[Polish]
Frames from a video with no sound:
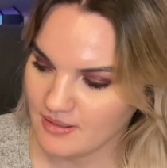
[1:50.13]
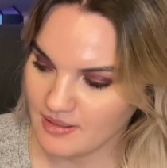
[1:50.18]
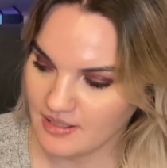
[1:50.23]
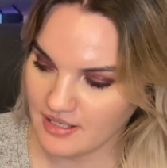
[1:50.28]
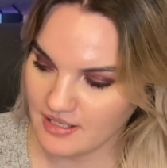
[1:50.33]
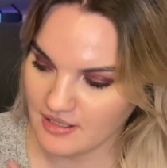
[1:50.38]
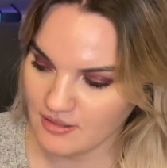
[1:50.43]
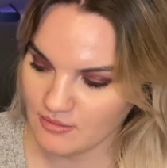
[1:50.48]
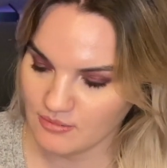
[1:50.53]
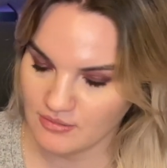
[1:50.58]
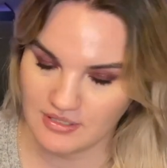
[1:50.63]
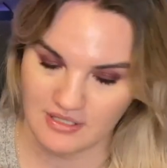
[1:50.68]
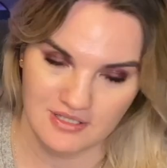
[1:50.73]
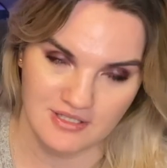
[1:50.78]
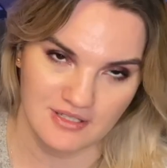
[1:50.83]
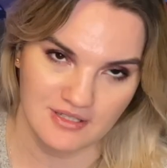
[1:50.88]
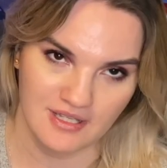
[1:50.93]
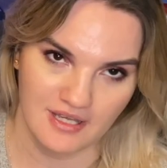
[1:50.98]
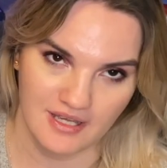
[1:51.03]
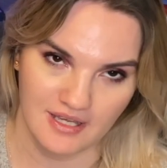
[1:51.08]
Raje
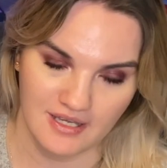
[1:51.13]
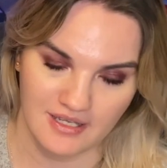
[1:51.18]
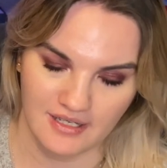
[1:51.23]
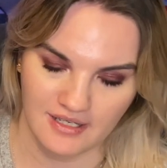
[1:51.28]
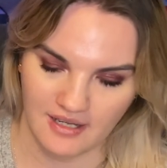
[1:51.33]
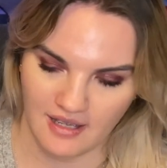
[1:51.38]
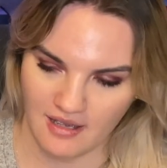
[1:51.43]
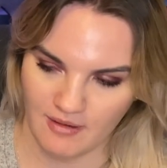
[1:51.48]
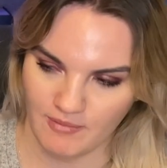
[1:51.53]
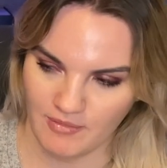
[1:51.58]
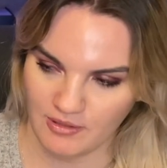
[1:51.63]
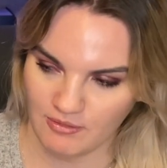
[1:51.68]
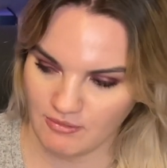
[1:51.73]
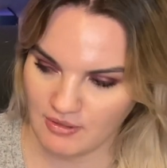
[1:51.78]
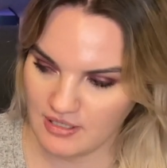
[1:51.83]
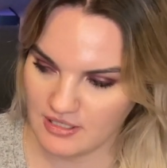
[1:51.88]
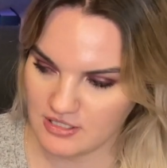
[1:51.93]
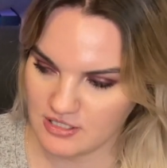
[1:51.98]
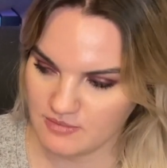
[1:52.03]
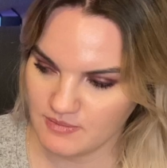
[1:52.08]
utracone Erika
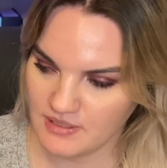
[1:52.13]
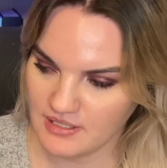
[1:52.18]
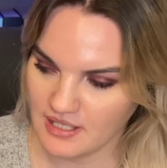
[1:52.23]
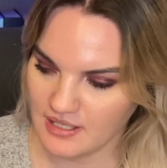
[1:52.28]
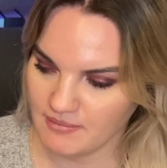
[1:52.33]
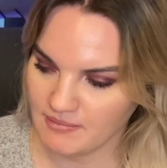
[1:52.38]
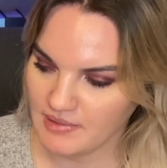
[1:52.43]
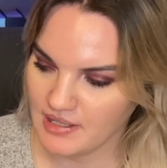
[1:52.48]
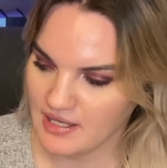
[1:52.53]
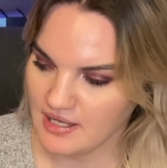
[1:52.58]
Emanuela Schmidta.